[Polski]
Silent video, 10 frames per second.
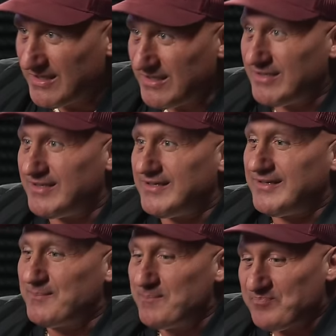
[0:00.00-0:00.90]

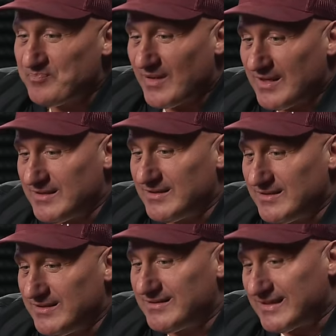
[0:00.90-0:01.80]
I,
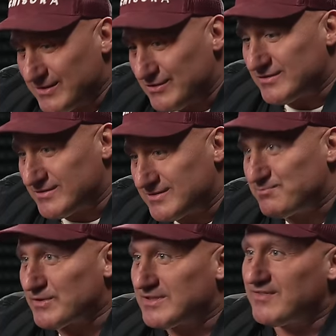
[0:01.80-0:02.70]
i dlatego
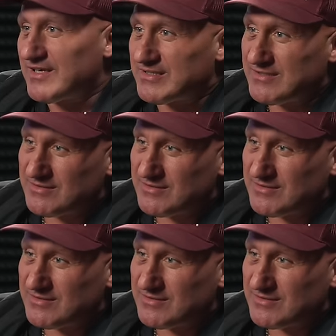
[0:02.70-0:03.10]
sporty walki.